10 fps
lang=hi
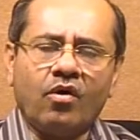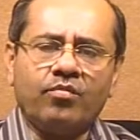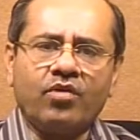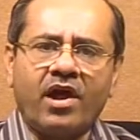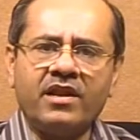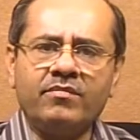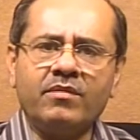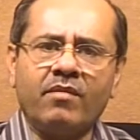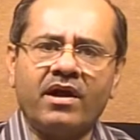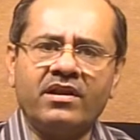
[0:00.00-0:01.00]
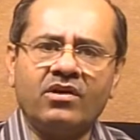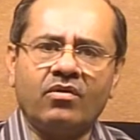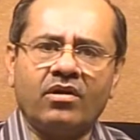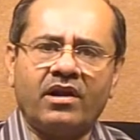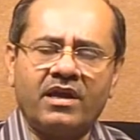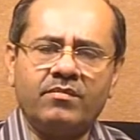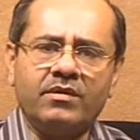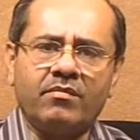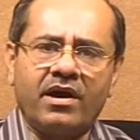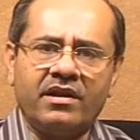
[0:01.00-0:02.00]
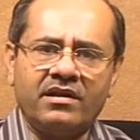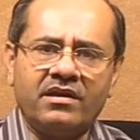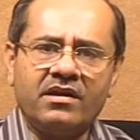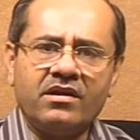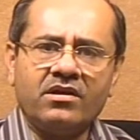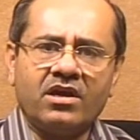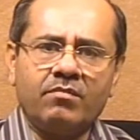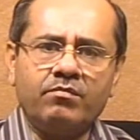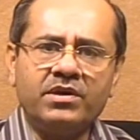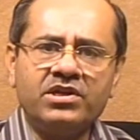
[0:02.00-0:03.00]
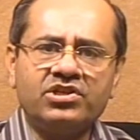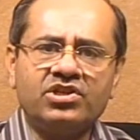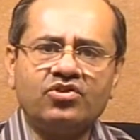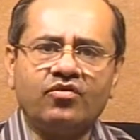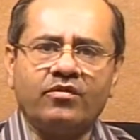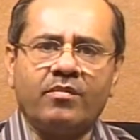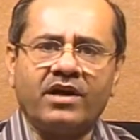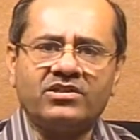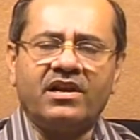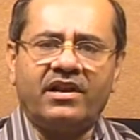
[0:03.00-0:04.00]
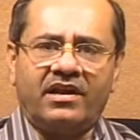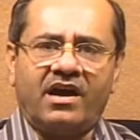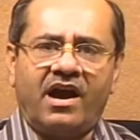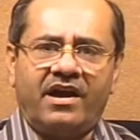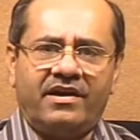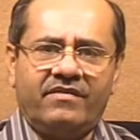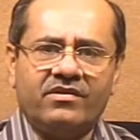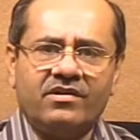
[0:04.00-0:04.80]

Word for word: और पुरानी बीमारी और नई बीमारी के बीच की जो विभाजन रेखा है